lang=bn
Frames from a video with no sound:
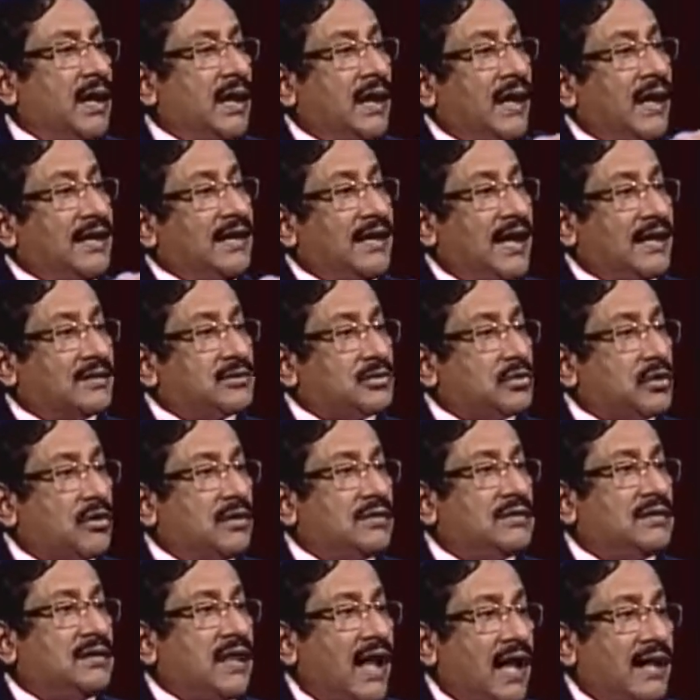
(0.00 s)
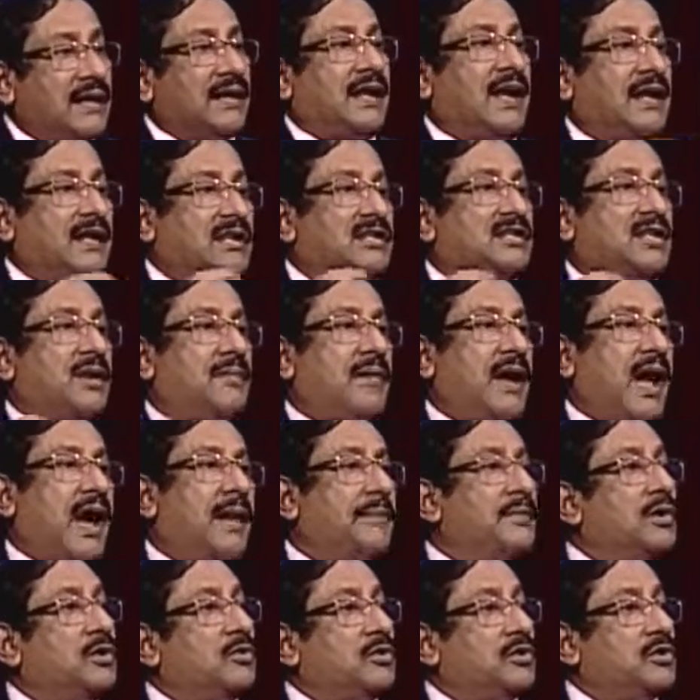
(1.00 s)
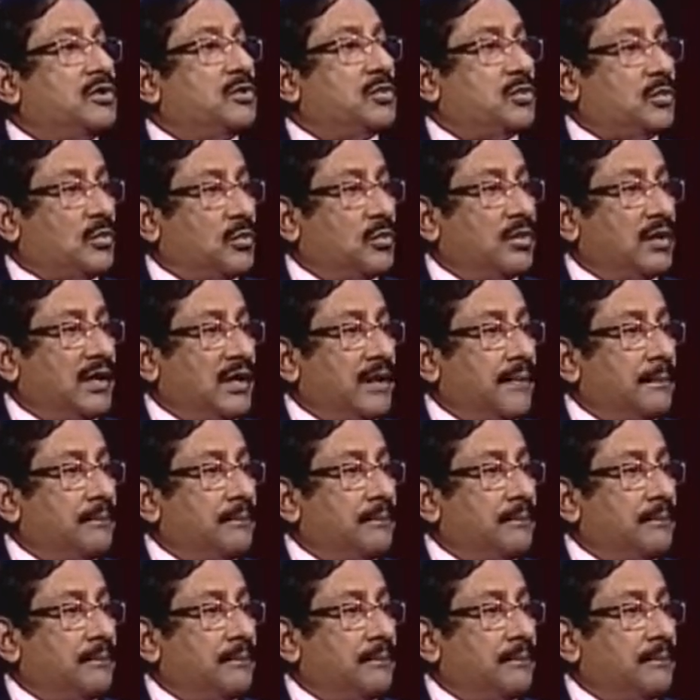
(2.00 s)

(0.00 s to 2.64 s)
এই আশ্রয় দানকারী হিসাবে আমিও কিন্তু খুনি